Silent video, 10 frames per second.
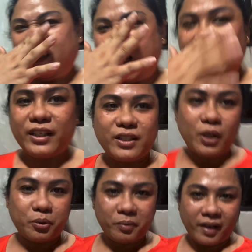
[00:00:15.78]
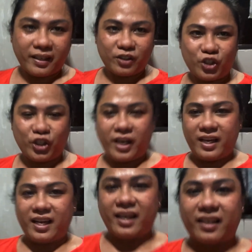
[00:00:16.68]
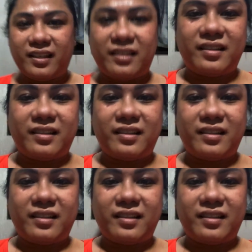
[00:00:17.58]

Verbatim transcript: Thank you so much. Ayan.